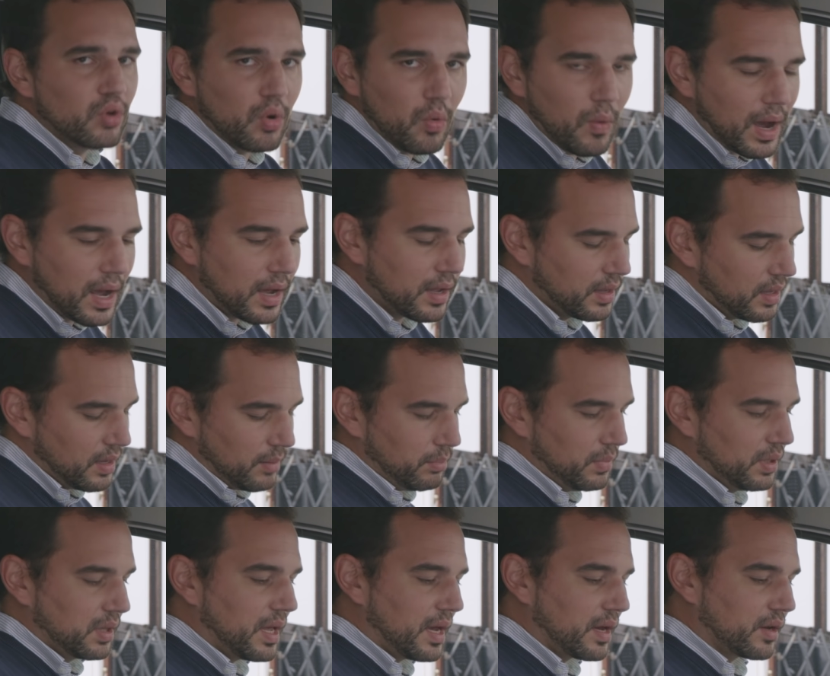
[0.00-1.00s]
Não há
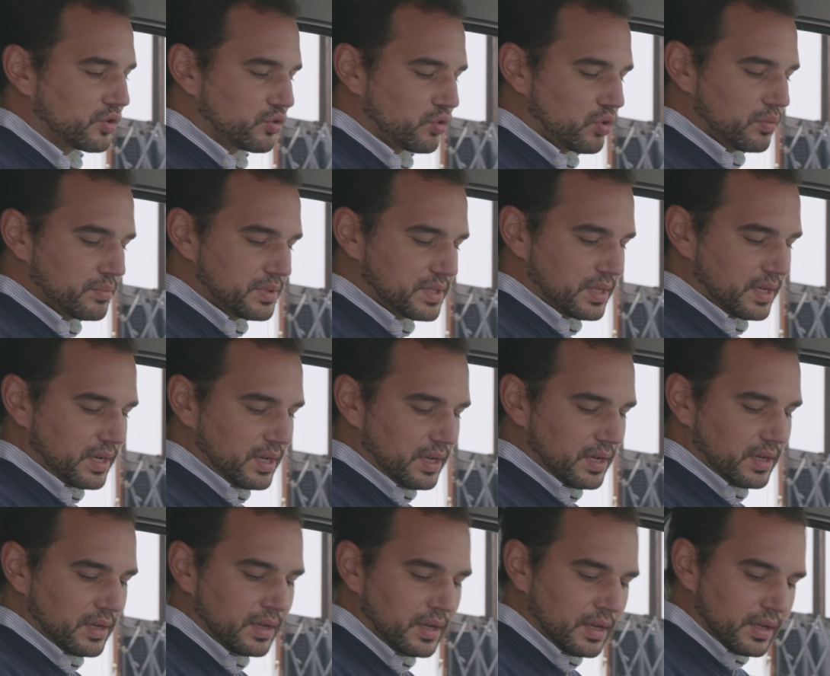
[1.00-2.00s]
milagres como
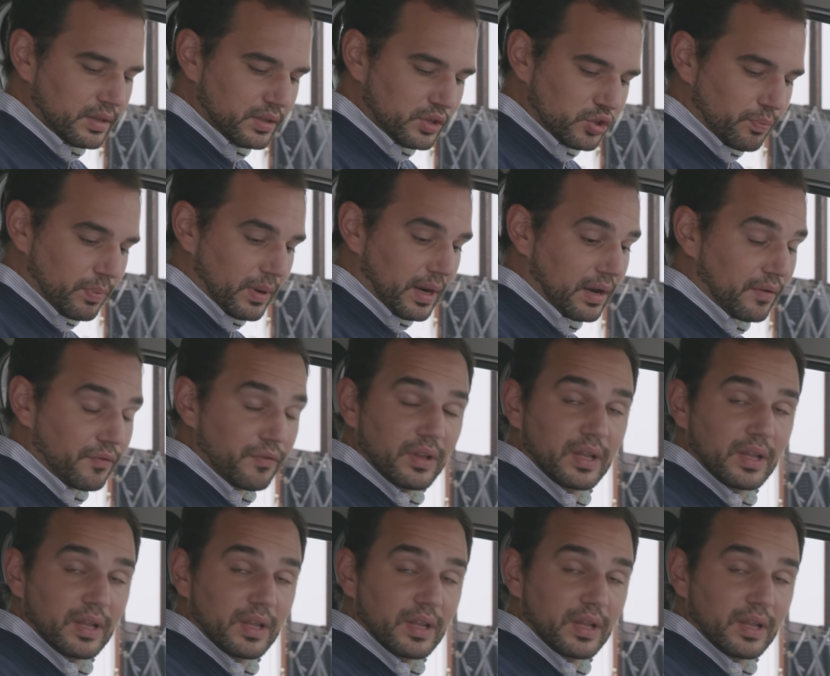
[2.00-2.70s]
seria de esperar.